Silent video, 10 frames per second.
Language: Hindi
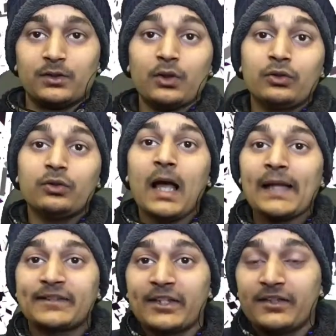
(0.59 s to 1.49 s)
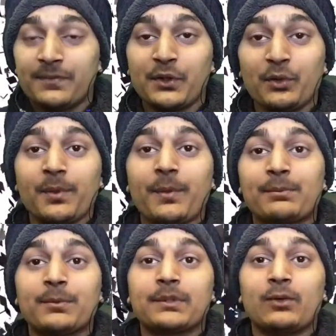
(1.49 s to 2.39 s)
तो दोस्तों आज की इस वीडियो में मैं आपको
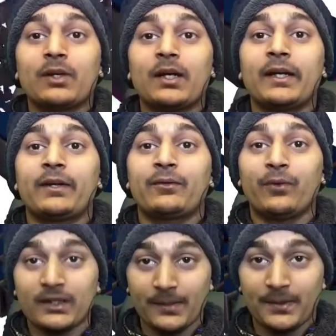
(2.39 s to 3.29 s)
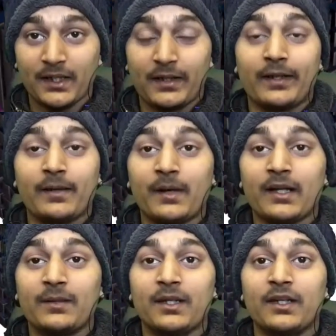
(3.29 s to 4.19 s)
बताऊंगा एक व्हाट्सअप के ट्रिक के बारे
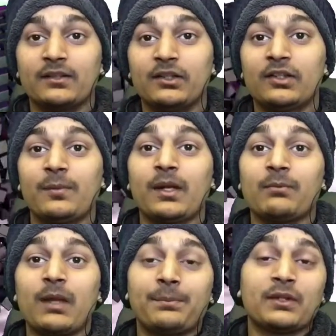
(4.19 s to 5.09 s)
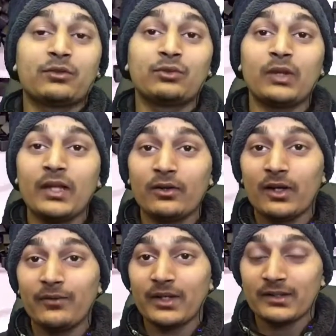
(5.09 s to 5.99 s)
में जिसके बारे में आपने सुना ही होगा
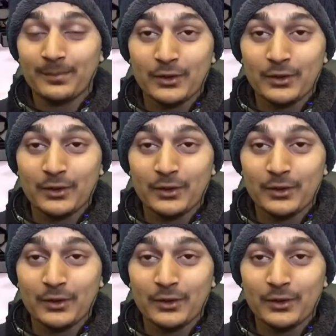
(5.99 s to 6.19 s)
व्हाट्सअप का